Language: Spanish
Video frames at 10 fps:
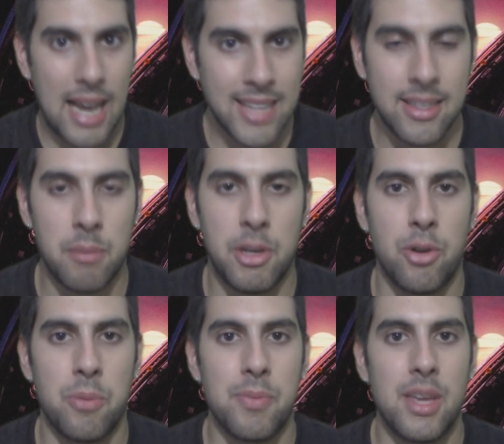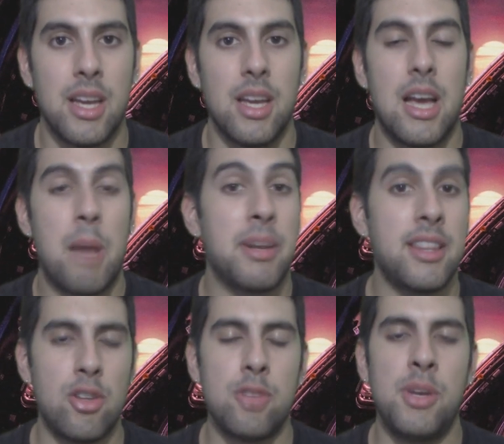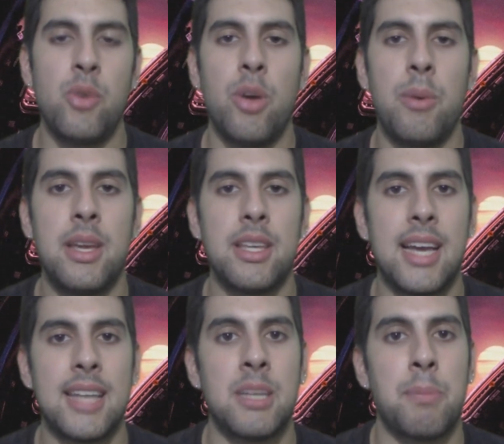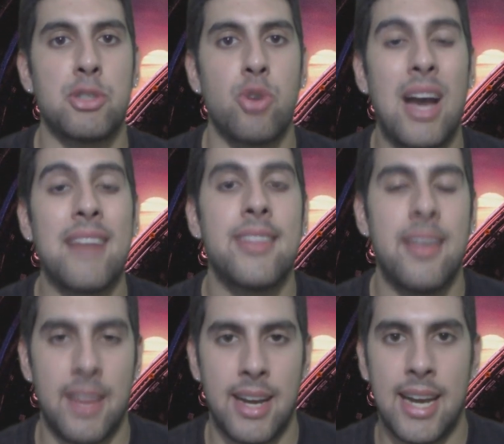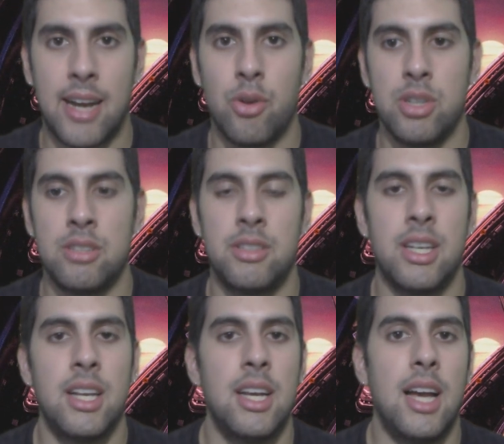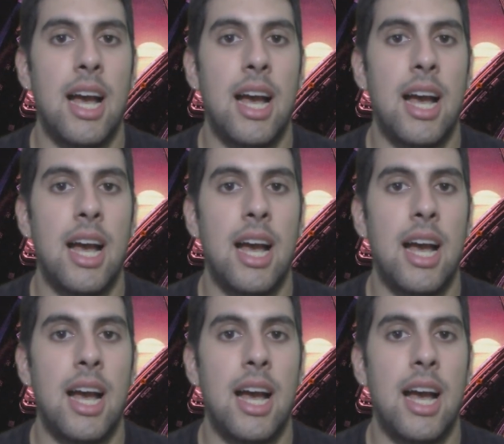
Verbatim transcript: Ahí terminó. A partir del 2009 ya se pasó al cine de encargo, es decir,